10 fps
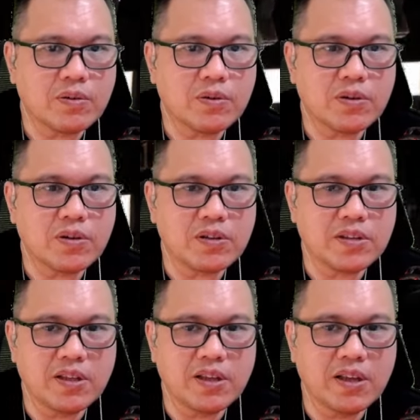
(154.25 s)
Oh,
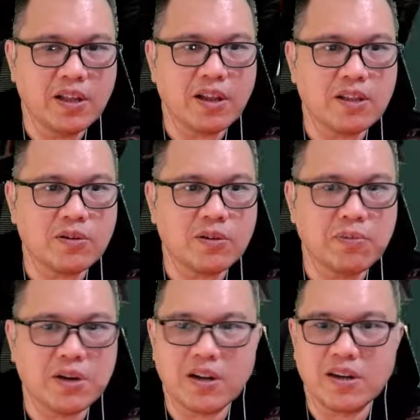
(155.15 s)
di heal atau
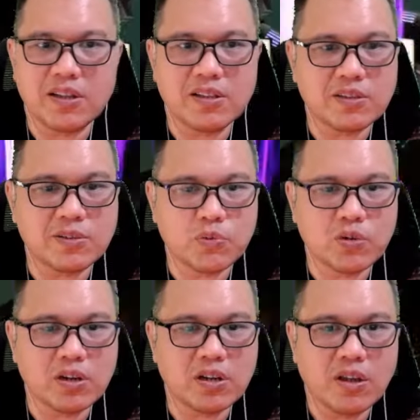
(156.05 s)
gimana nih?
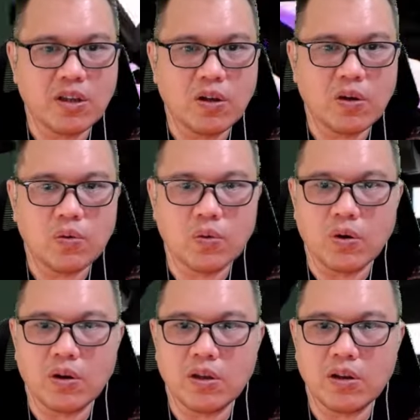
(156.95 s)
Disembuhin.
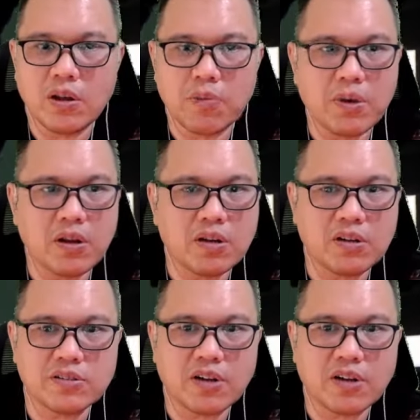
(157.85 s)
Uh, kenapa? Ada